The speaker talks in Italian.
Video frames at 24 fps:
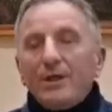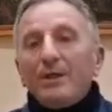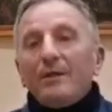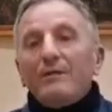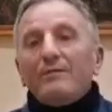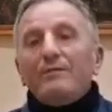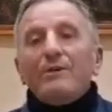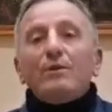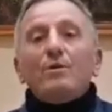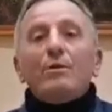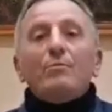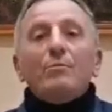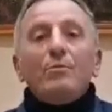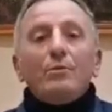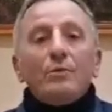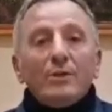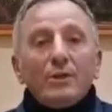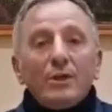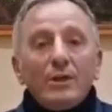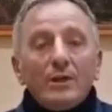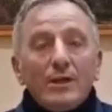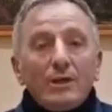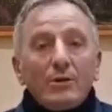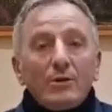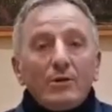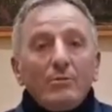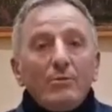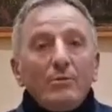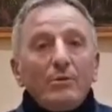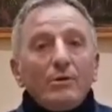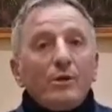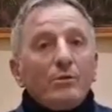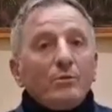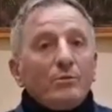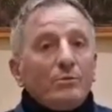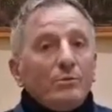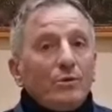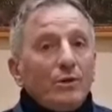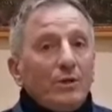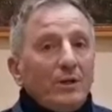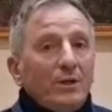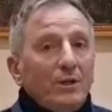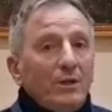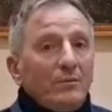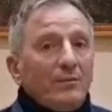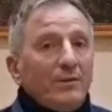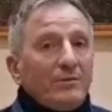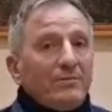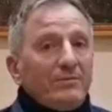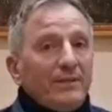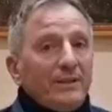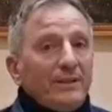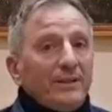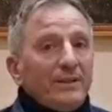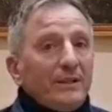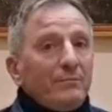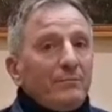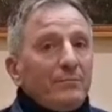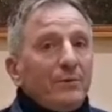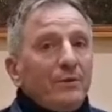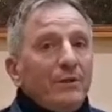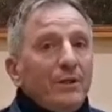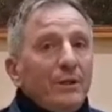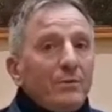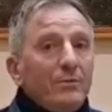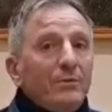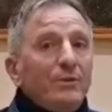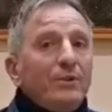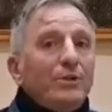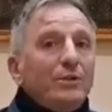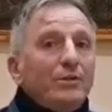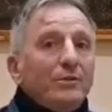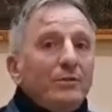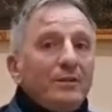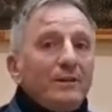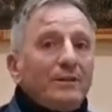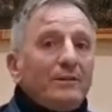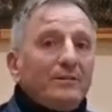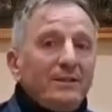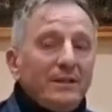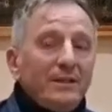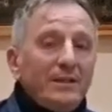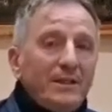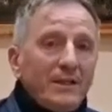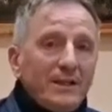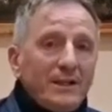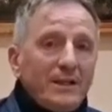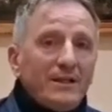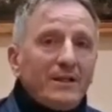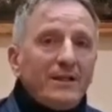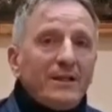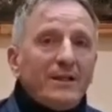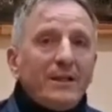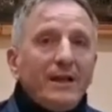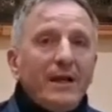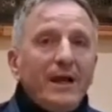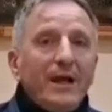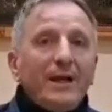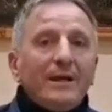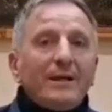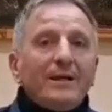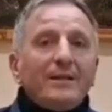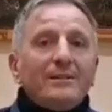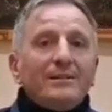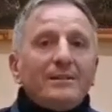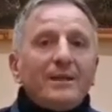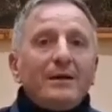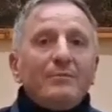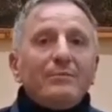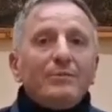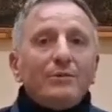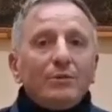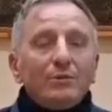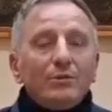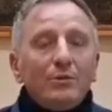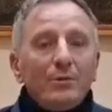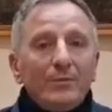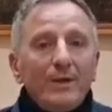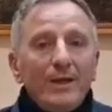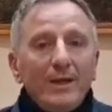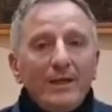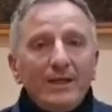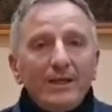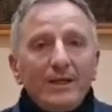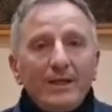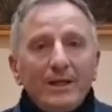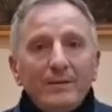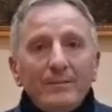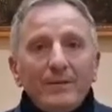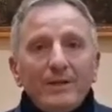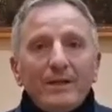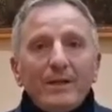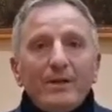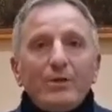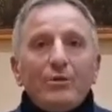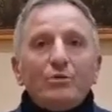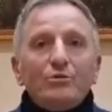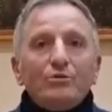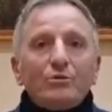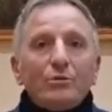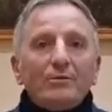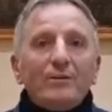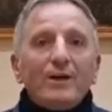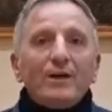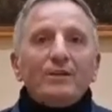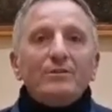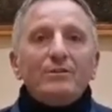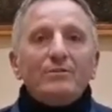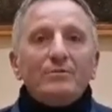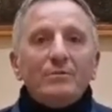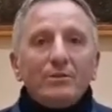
Vi comunico che comunque continueremo a fare i tamponi e quindi dovete venire anche sabato e domenica perché ho trovato i